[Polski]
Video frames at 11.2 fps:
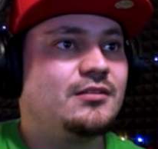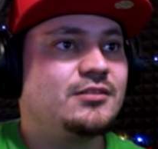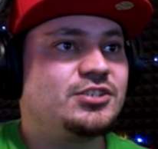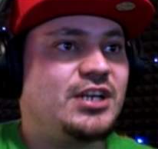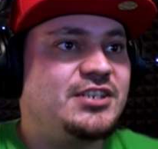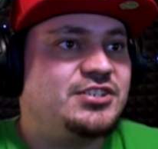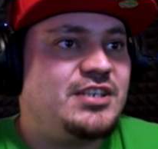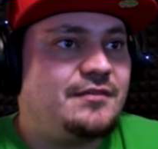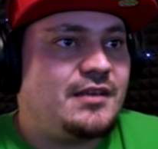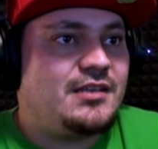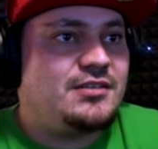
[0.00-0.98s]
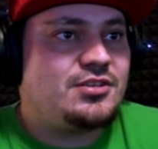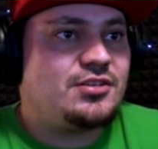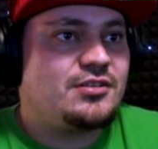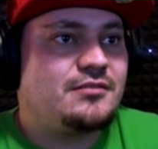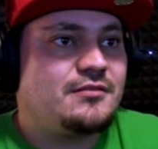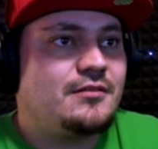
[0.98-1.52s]
6,
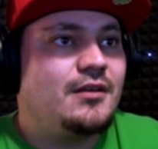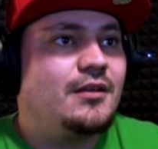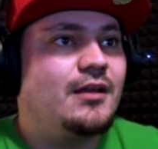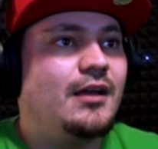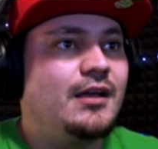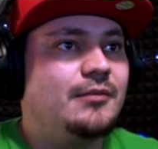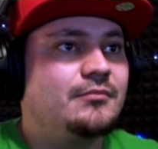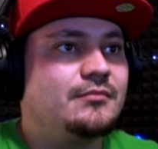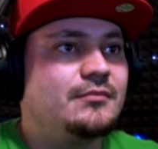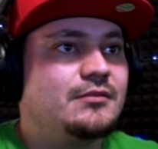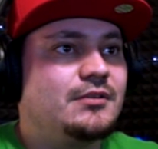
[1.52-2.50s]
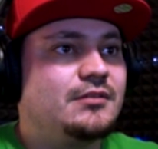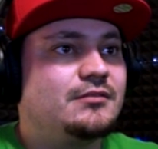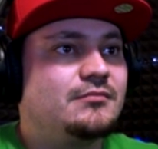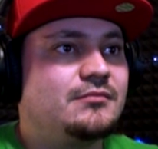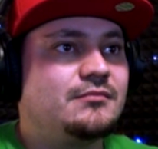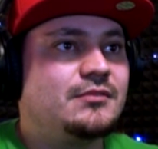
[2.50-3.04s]
9, em,
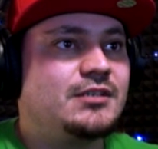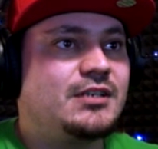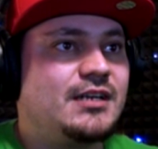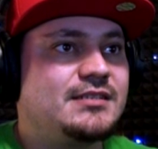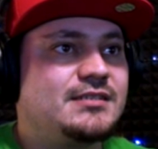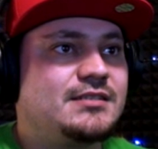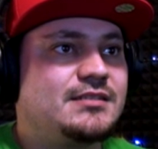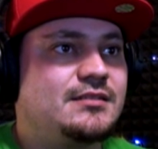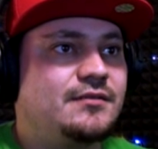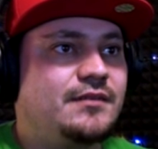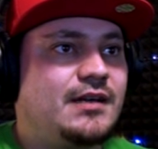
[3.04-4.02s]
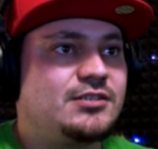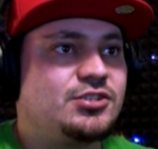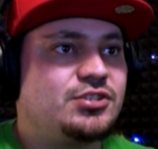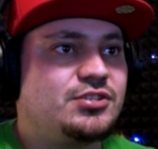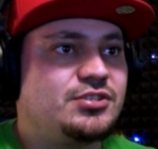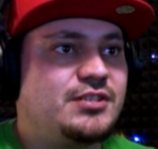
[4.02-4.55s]
raz, 2,
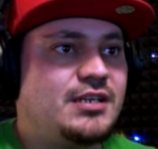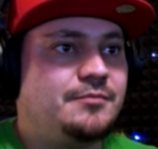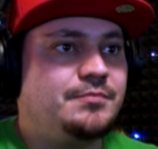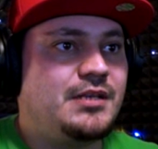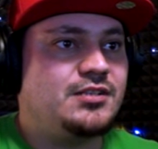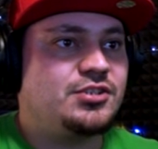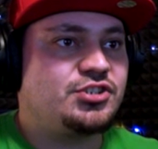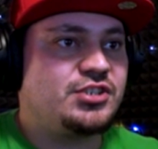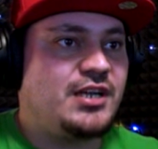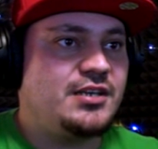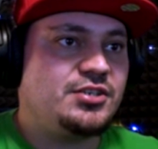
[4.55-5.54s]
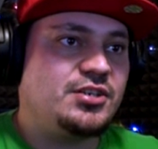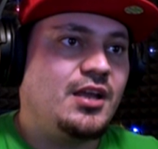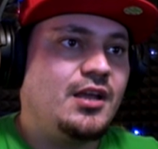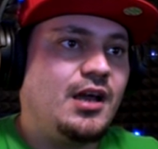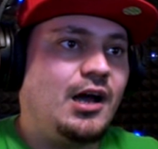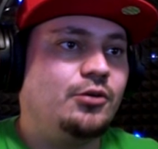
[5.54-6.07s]
3, 4, 5, 6
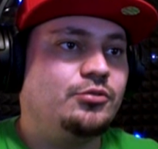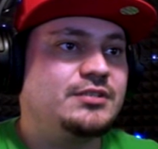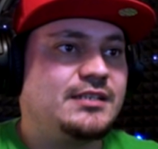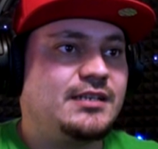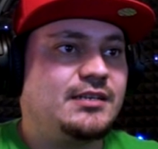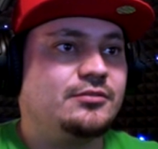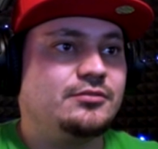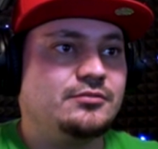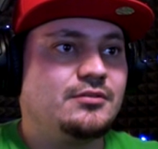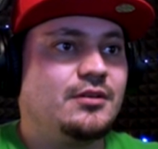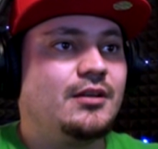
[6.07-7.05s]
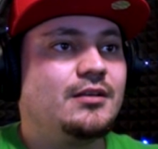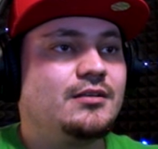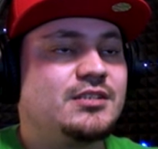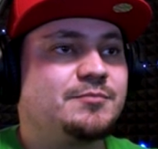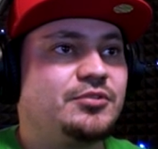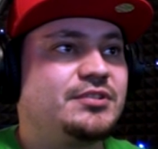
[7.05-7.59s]
Autadaro,
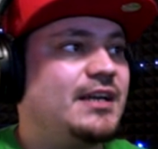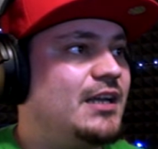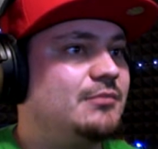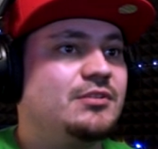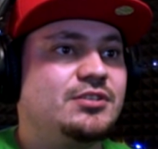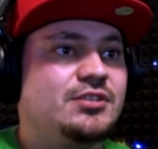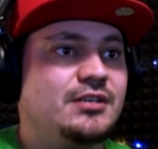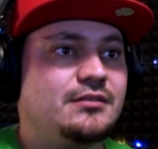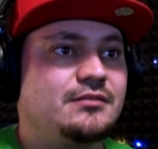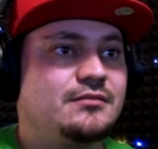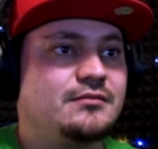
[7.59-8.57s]
spotkajmy się.